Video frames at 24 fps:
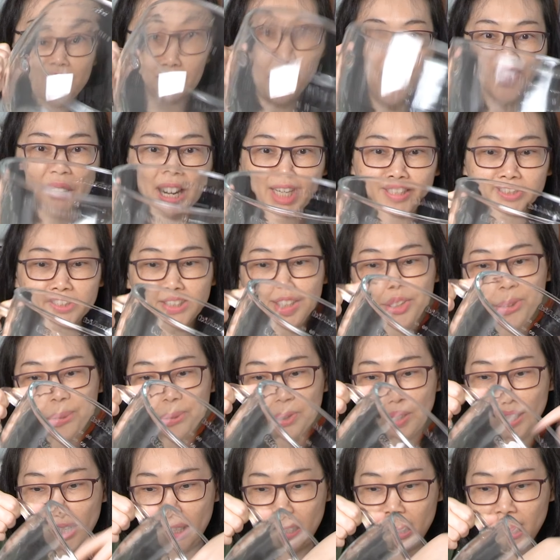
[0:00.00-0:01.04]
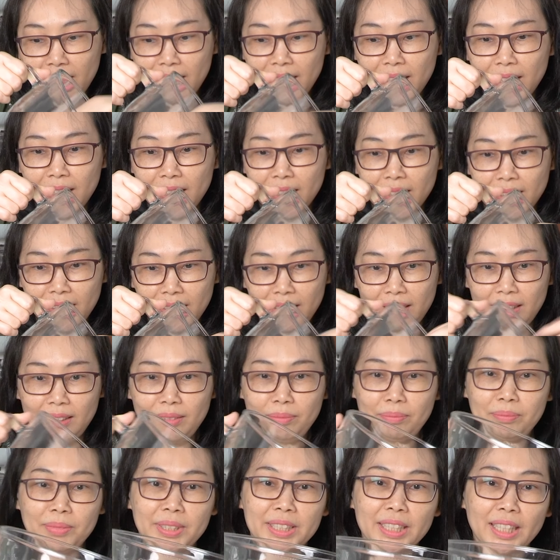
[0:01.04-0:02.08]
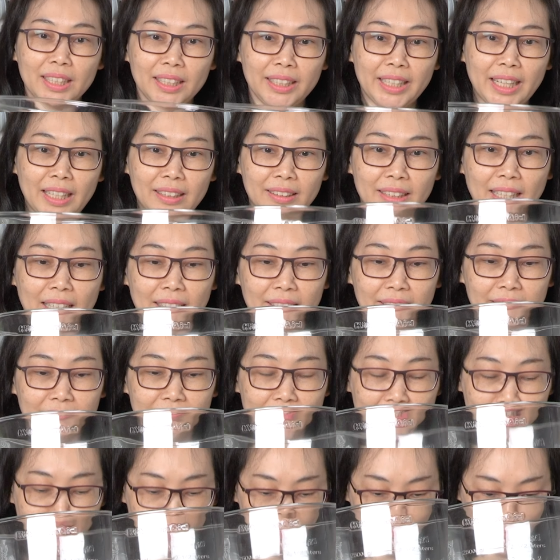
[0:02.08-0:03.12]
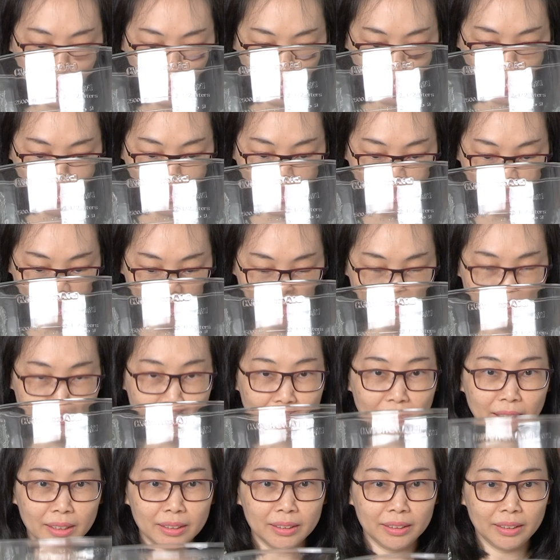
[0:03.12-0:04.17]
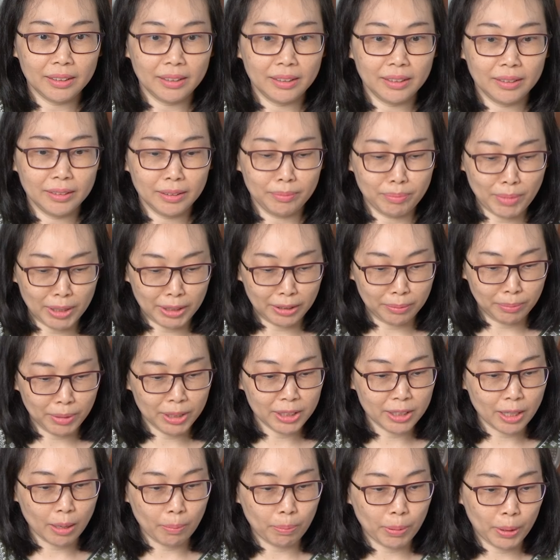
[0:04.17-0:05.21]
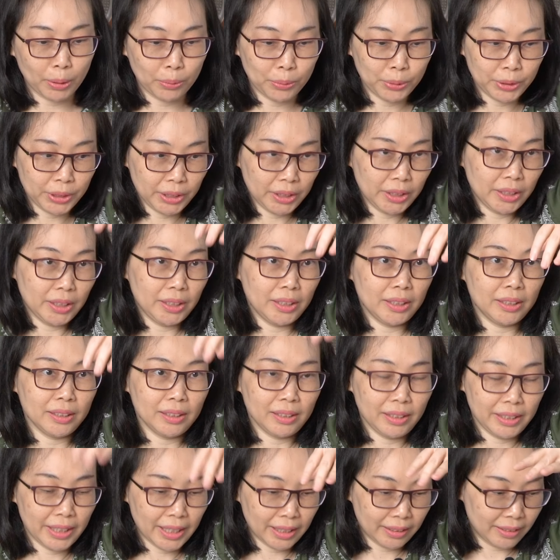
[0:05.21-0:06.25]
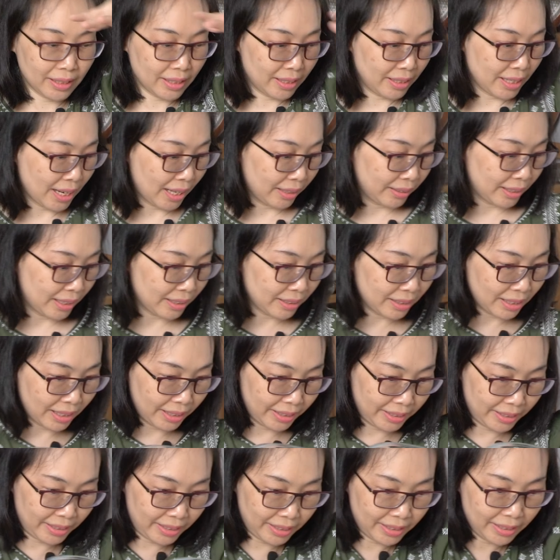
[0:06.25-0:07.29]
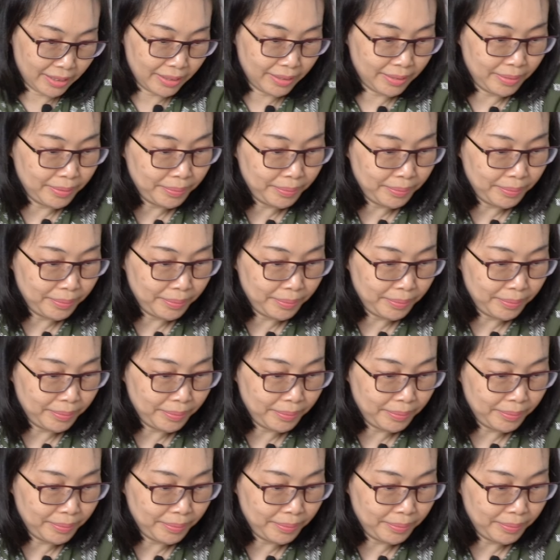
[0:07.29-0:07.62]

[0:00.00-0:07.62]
adonannya juga bisa kelihatan di dalamnya. Teman-teman nggak perlu dilihat dari atas lagi.